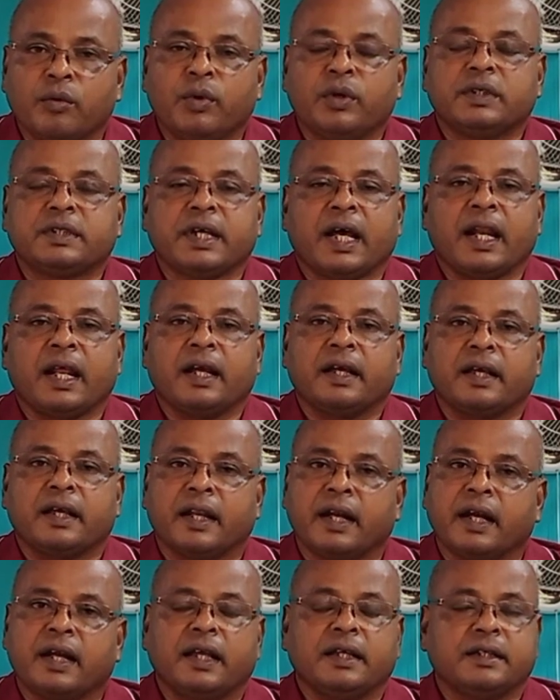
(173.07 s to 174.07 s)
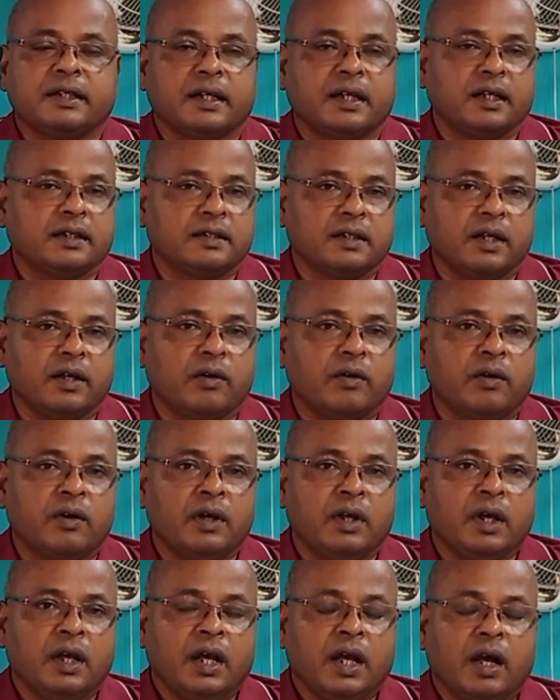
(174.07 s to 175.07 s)
সবল চারা কেনাটাই সেটা শ্রেয়
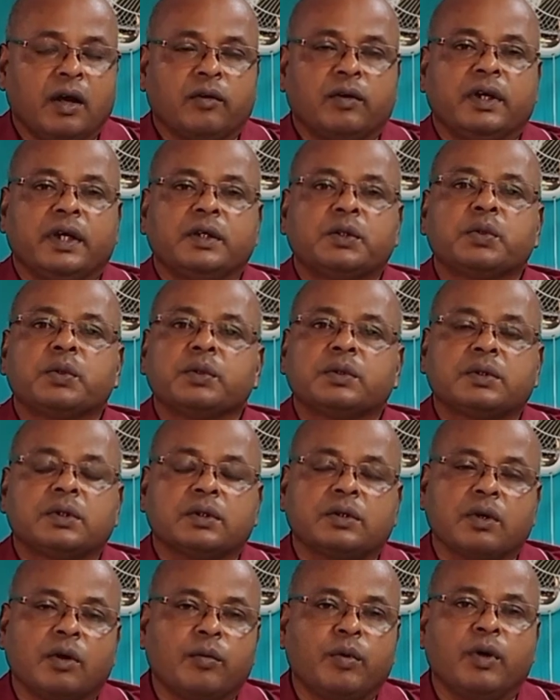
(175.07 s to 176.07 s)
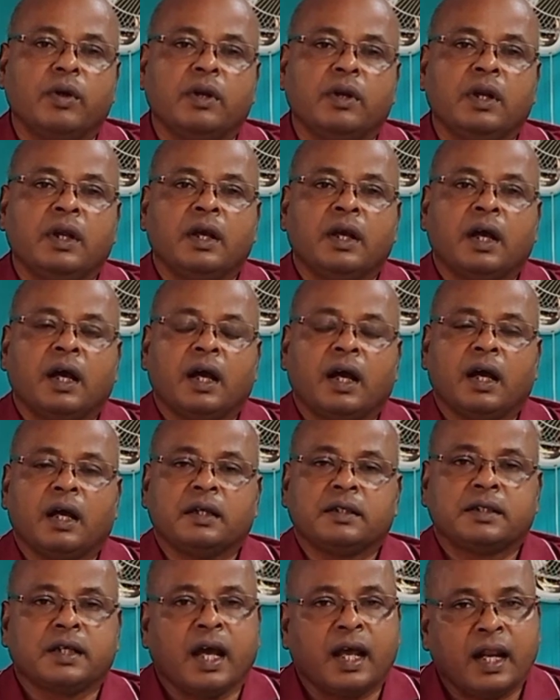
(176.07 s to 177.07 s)
এবং এই সুস্থ সবল
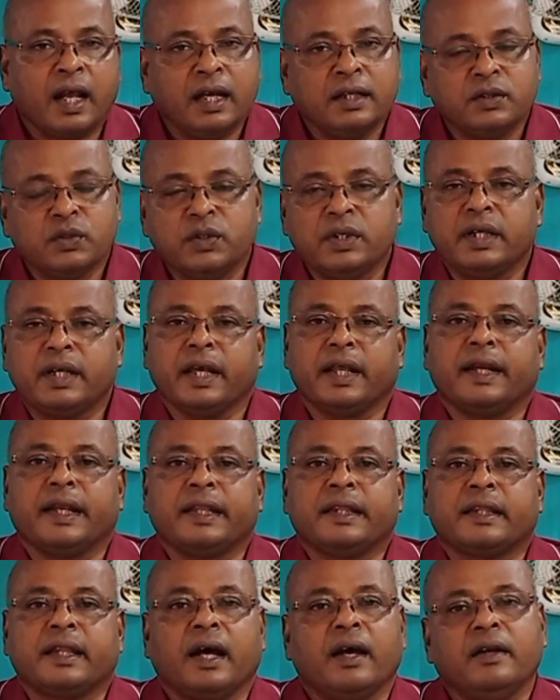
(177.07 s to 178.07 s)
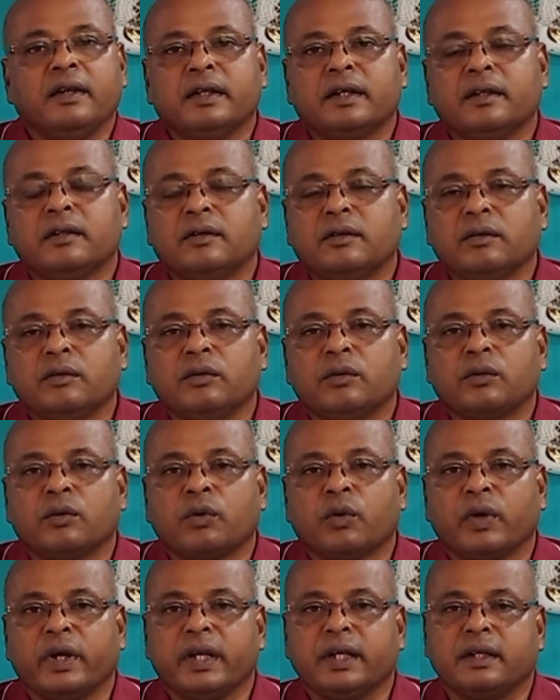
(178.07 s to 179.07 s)
চারা যদি কেনেন তাহলে কিন্তু
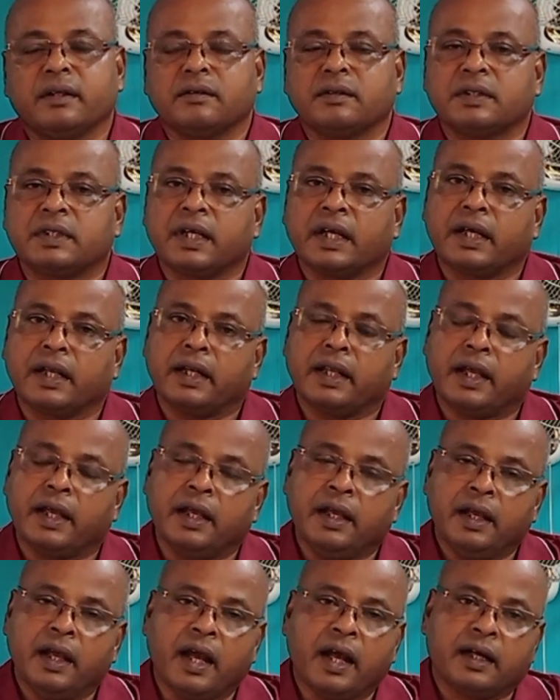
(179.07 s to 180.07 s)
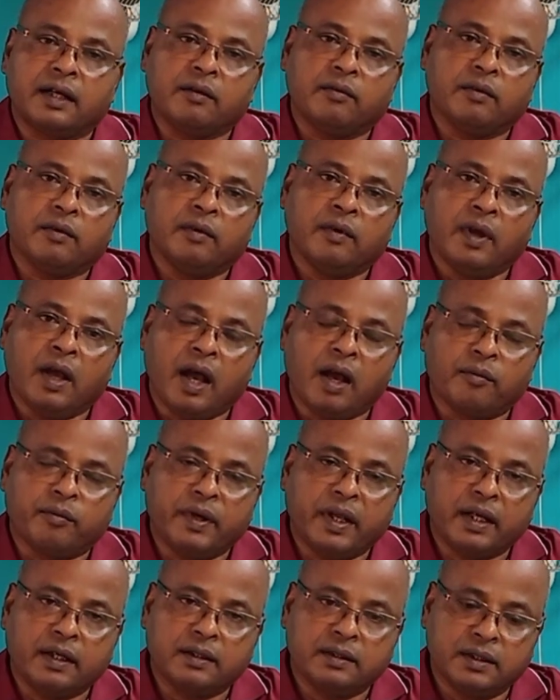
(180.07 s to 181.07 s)
রোগের কিন্তু সেখানে একটা আপনার